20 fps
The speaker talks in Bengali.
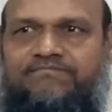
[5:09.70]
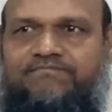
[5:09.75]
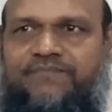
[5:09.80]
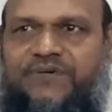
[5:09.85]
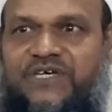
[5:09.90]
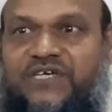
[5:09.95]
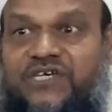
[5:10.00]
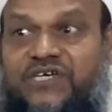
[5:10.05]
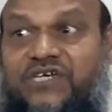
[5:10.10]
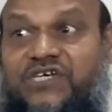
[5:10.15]

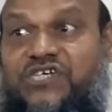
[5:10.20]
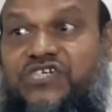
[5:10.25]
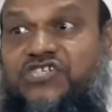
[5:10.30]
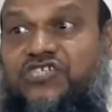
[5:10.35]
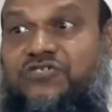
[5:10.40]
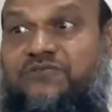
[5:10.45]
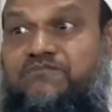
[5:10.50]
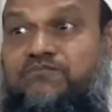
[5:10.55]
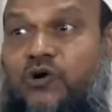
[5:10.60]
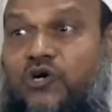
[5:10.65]
বিশ
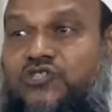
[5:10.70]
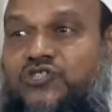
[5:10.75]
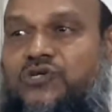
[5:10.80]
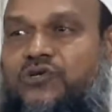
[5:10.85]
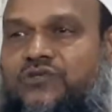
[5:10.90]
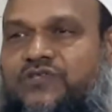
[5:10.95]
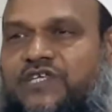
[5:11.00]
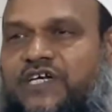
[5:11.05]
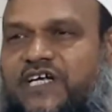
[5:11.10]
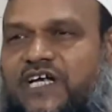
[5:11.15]

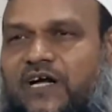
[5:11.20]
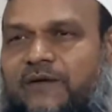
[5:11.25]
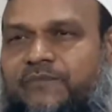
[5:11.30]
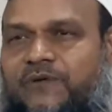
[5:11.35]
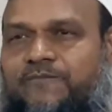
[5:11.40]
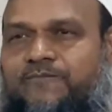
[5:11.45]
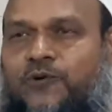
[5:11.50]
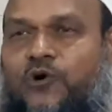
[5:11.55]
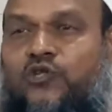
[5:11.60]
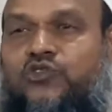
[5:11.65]
বছর থেকে
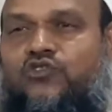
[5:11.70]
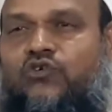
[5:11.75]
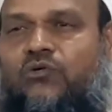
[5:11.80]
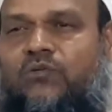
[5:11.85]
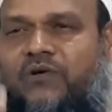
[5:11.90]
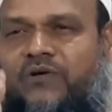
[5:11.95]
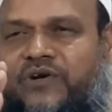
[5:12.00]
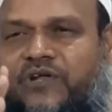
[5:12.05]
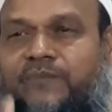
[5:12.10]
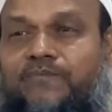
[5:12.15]
আমি ফতোয়া
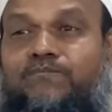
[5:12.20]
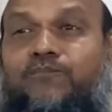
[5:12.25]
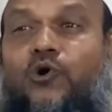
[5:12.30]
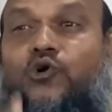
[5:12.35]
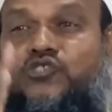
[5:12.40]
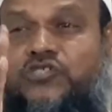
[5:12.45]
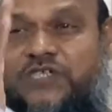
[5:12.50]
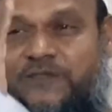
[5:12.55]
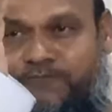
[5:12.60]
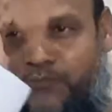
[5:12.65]
বোর্ডে
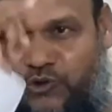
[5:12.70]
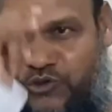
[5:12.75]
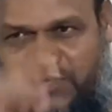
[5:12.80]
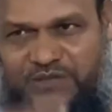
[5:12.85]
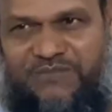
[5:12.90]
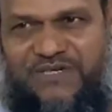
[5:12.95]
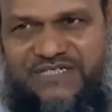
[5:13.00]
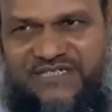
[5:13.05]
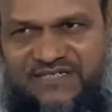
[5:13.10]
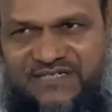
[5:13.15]
বসি প্রতি
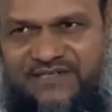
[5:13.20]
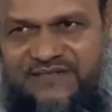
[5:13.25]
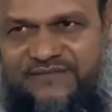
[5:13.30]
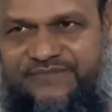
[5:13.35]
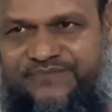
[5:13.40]
মাসে